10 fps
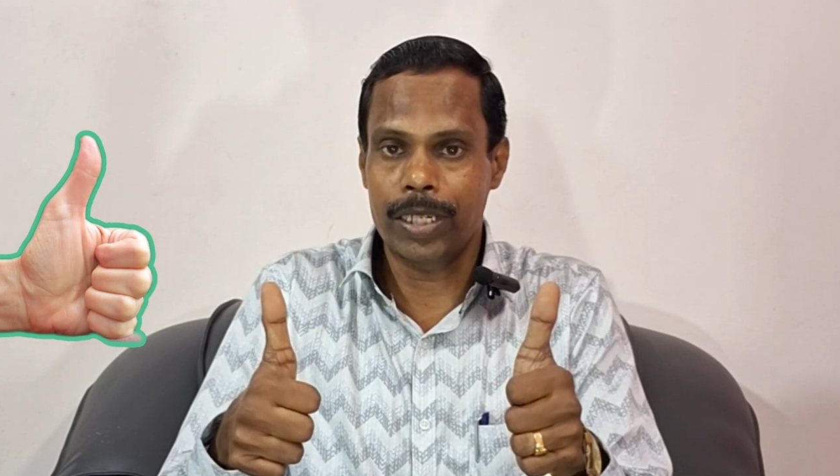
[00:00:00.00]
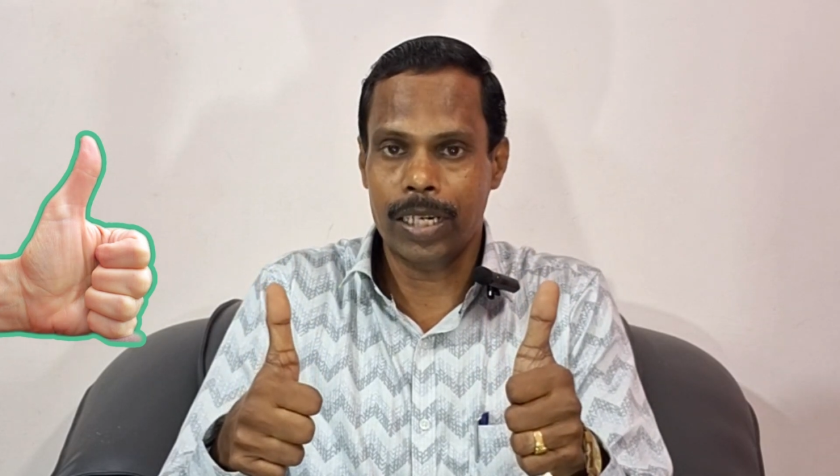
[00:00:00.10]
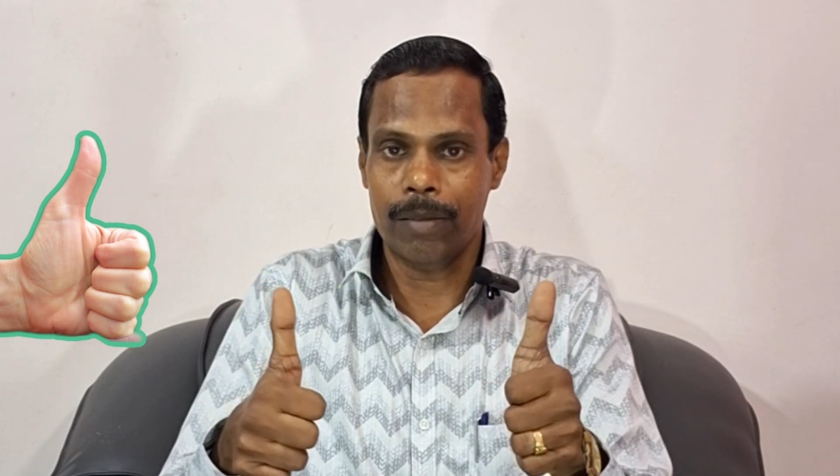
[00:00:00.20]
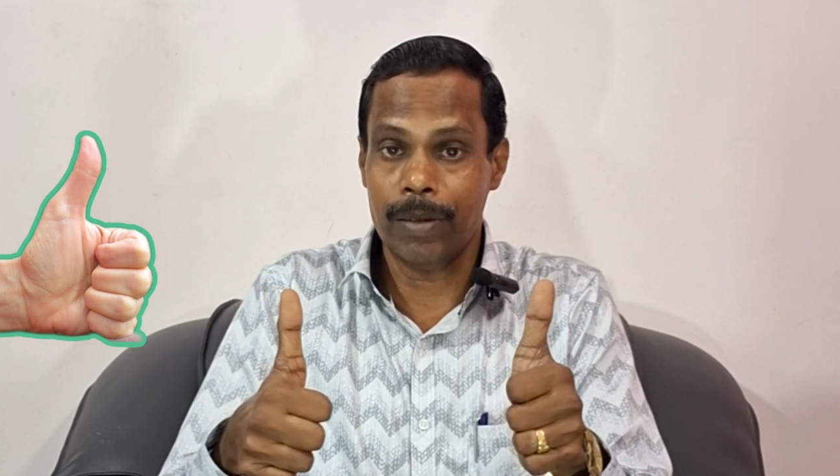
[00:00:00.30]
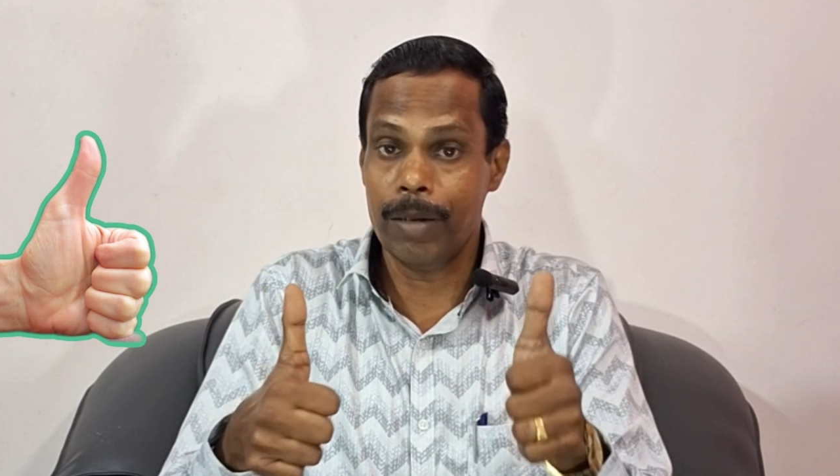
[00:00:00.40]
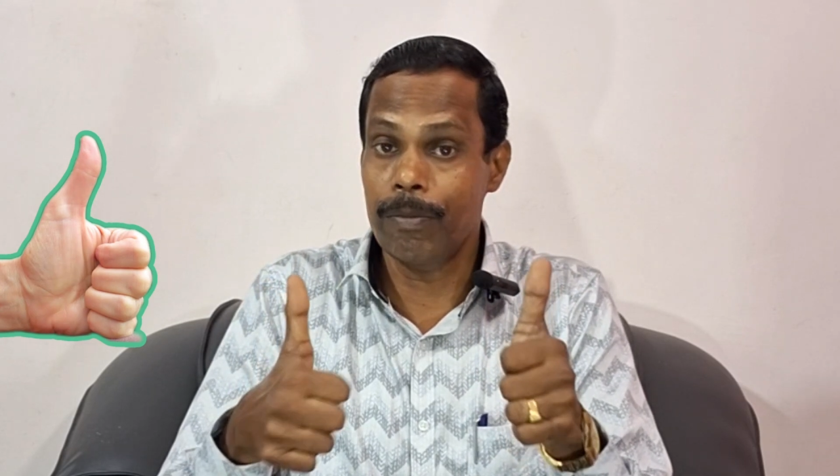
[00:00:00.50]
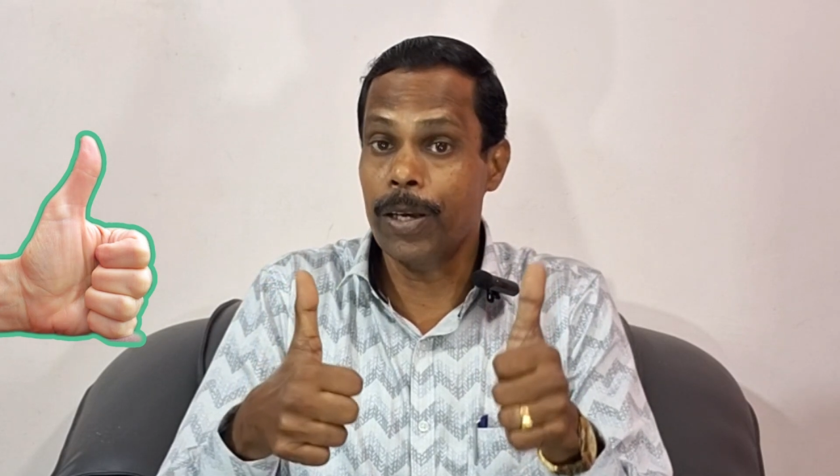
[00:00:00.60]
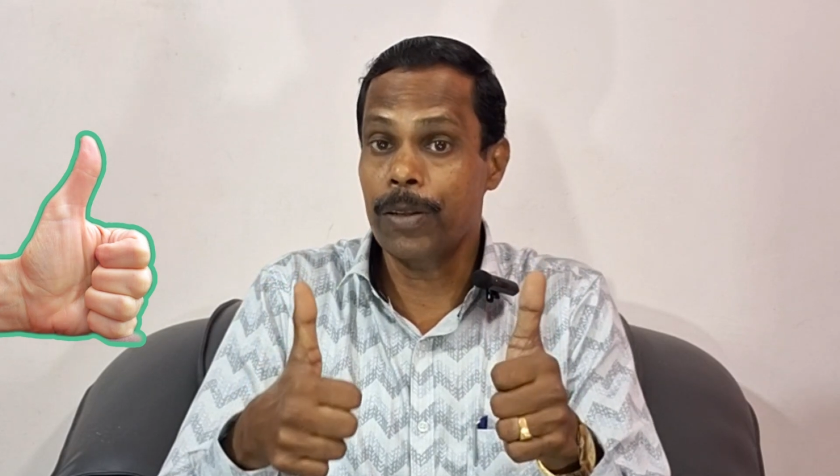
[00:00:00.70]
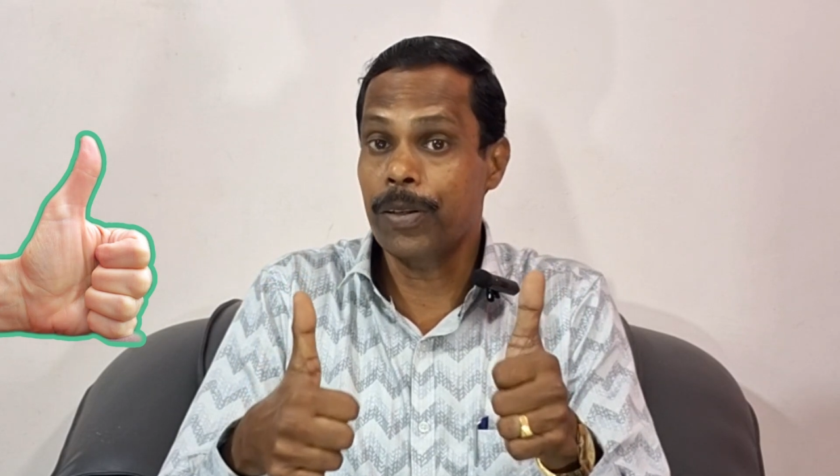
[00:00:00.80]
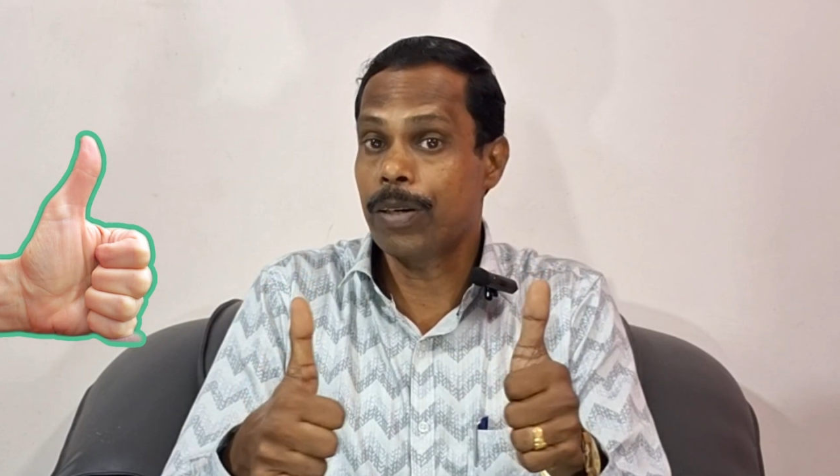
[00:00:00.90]
வச்சிருக்கிறது
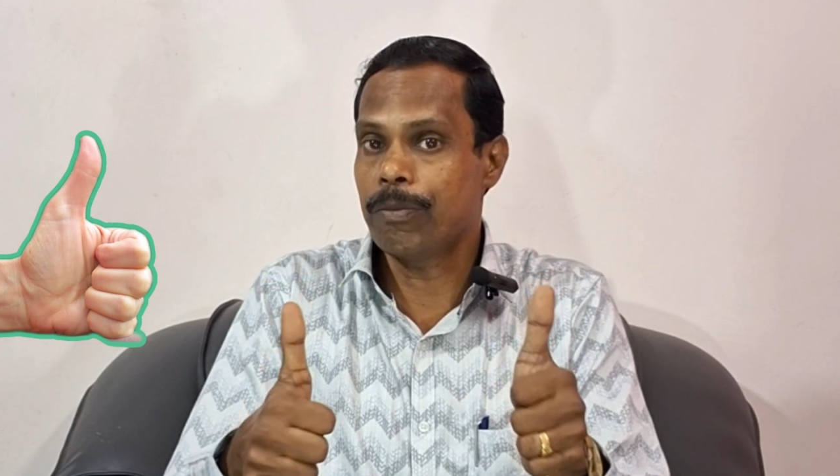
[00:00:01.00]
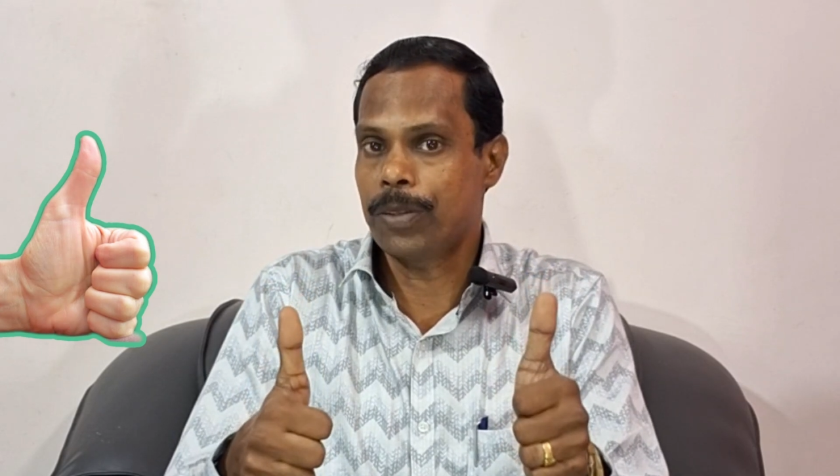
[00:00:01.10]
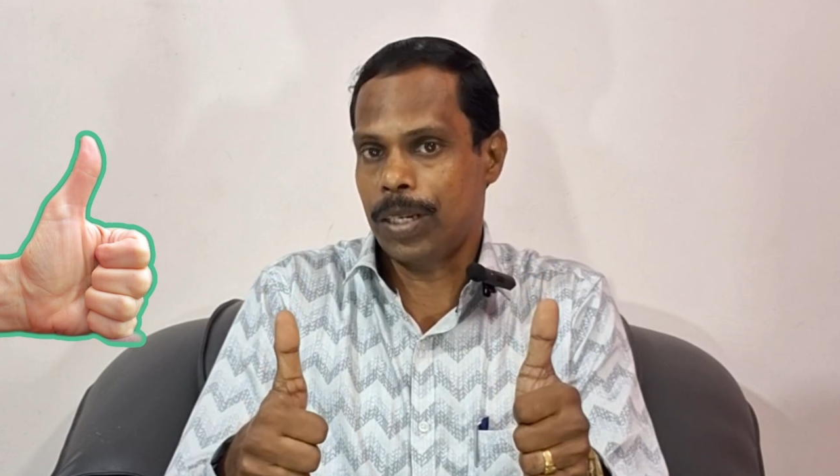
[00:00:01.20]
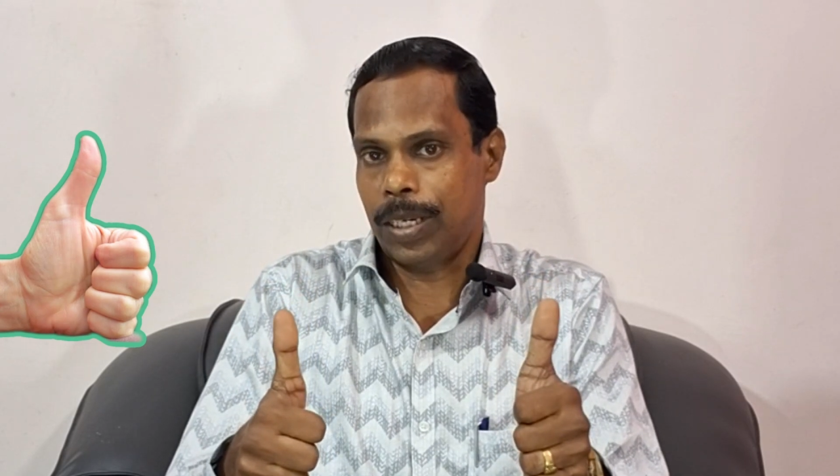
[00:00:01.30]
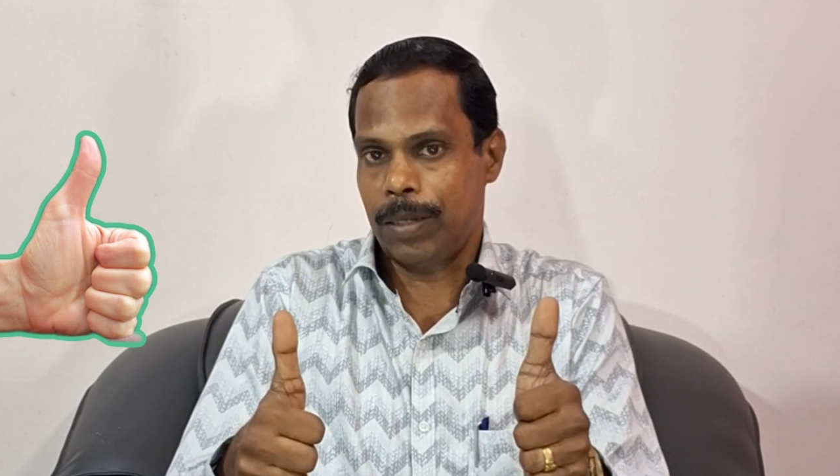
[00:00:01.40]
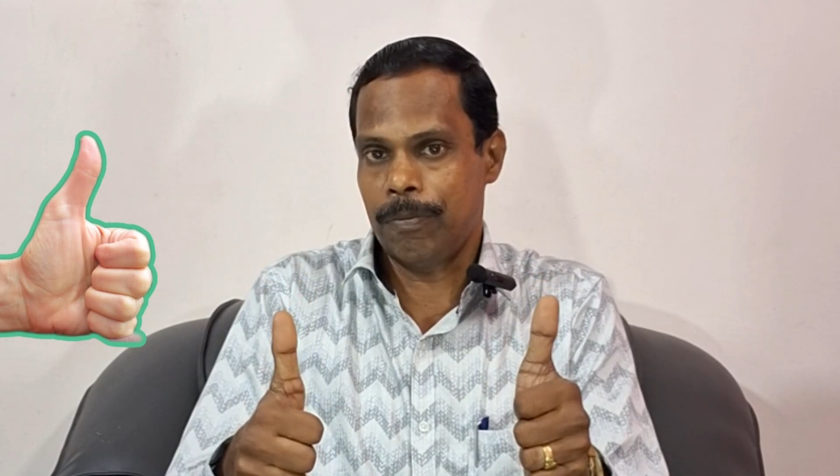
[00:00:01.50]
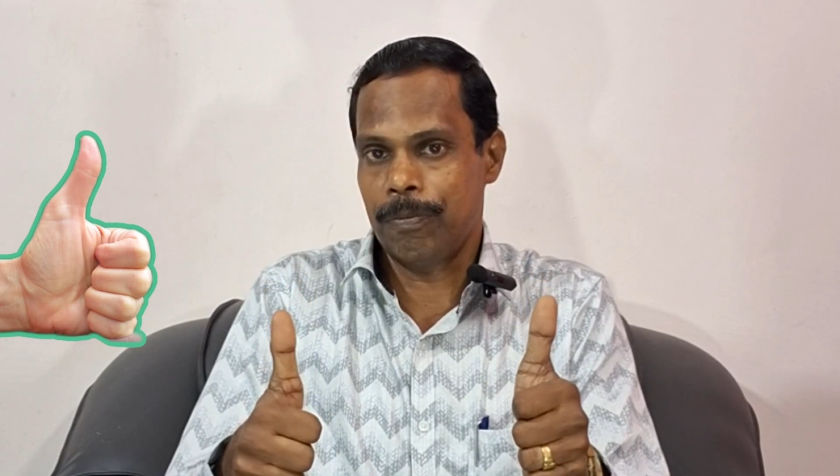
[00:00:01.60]
மேரு தண்டு முத்திரை